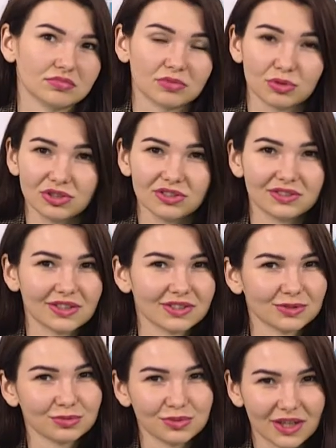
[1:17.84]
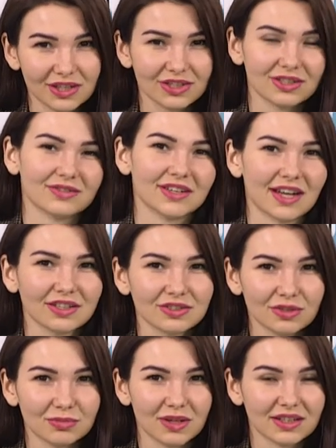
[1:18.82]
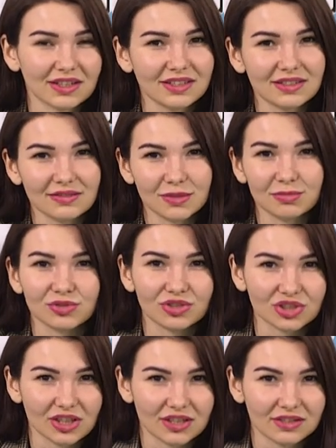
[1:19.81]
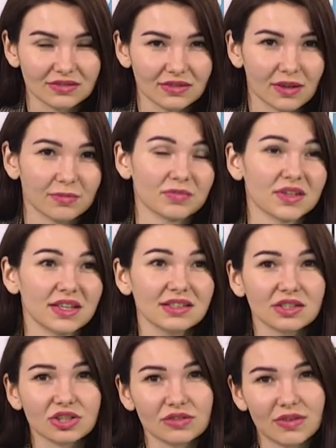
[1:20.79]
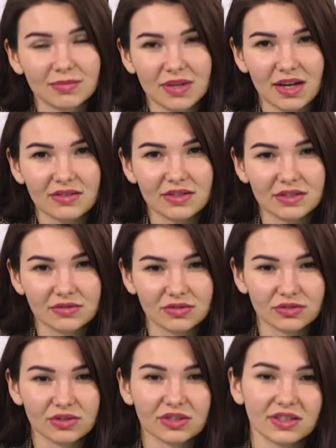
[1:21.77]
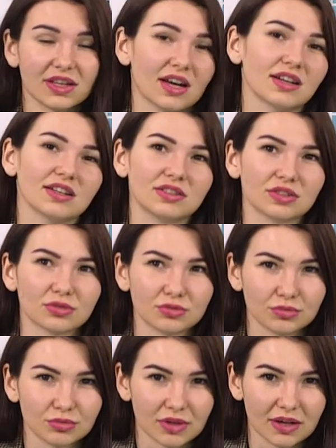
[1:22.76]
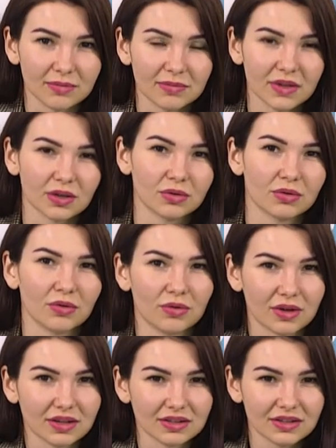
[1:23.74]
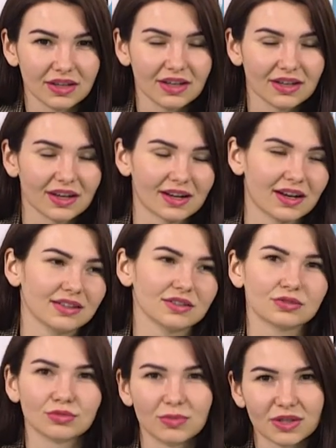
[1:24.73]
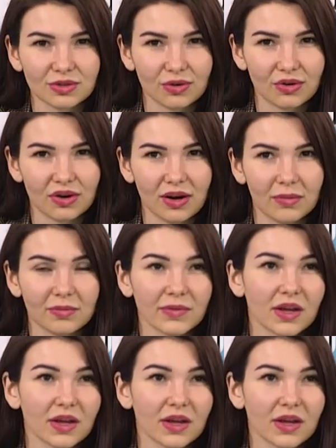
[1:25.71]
очень даже удачный вариант, чтобы открыть свои путешествия. Если же вам нравится все-таки архитектура, город, какая-то суматоха,